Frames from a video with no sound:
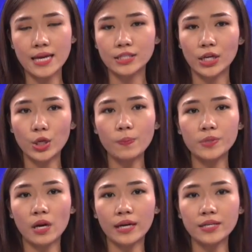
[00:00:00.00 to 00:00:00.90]
sẽ giúp
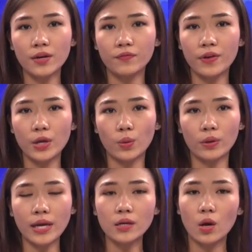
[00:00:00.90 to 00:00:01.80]
cho các nhân viên của
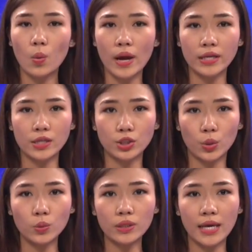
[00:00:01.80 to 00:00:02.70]
các cơ quan di
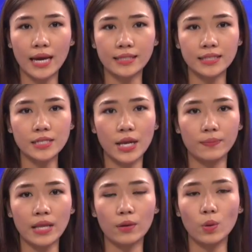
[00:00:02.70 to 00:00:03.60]
trú thi hành trách nhiệm
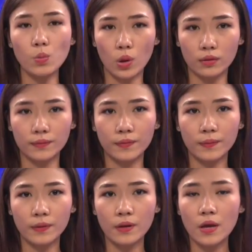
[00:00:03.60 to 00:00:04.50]
theo đúng luật.
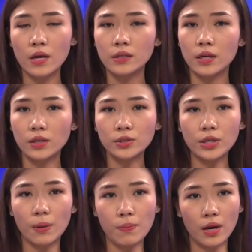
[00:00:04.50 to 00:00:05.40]
Những hướng
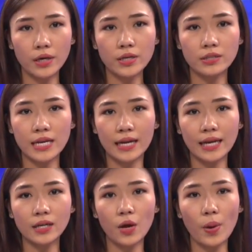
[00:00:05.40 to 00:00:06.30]
dẫn mới đưa ra
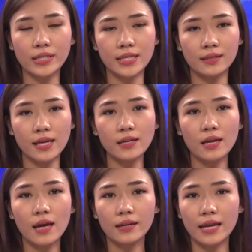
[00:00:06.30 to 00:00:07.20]
các kế hoạch chi tiết
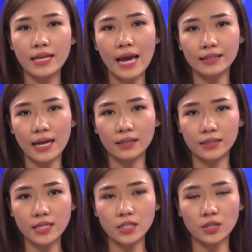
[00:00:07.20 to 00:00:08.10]
để gia tăng
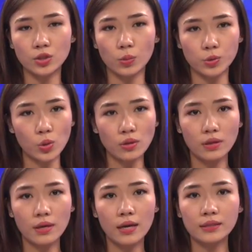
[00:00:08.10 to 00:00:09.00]
tiến trình trục xuất,
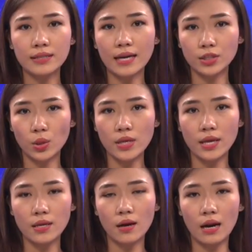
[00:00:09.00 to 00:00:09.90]
tăng số di
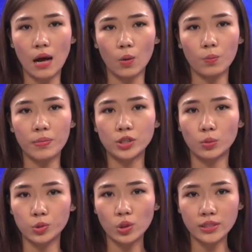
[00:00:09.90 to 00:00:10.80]
dân lậu bị
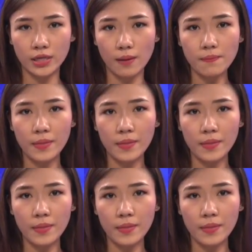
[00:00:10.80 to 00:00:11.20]
trục xuất sớm